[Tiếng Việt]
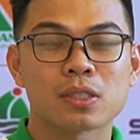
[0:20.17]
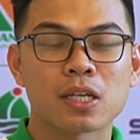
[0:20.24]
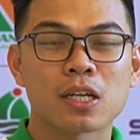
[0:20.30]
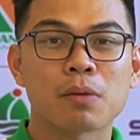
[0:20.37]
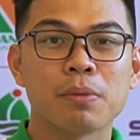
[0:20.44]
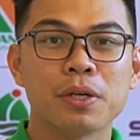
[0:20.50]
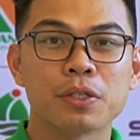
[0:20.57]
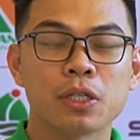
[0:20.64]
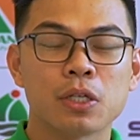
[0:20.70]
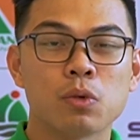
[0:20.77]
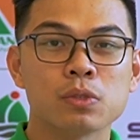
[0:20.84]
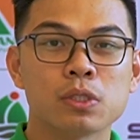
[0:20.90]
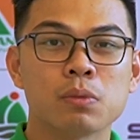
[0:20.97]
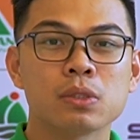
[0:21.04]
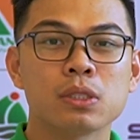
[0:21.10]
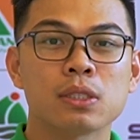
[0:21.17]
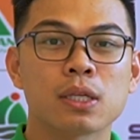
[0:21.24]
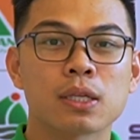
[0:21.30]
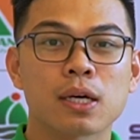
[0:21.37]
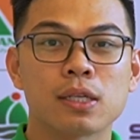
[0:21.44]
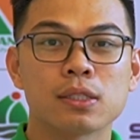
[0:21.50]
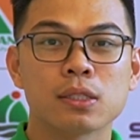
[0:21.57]
chắc là mình thì cũng giống như
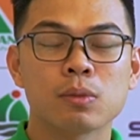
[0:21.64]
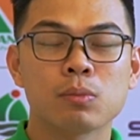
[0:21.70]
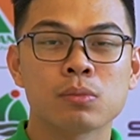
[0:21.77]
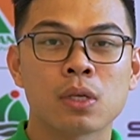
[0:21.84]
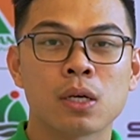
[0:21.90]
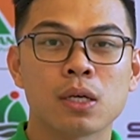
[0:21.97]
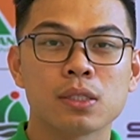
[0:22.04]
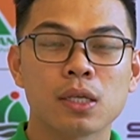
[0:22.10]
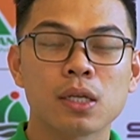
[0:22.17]
tất cả những à,